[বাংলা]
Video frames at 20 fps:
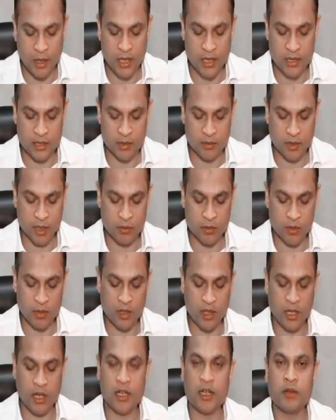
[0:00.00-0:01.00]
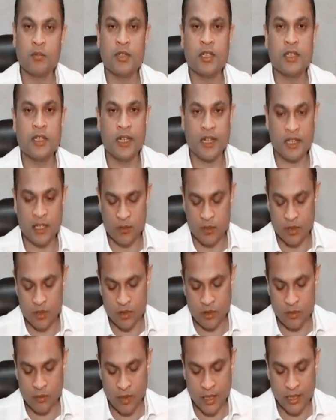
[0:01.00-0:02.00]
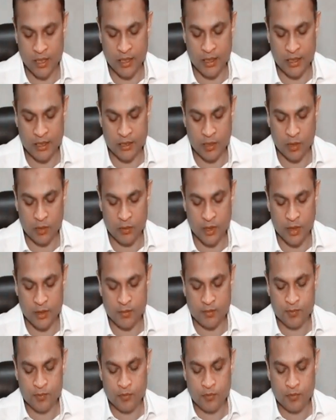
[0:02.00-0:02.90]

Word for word: পাঠাতে পারবো আর আপনাদের একটা বিষয় মাথায় রাখতে হবে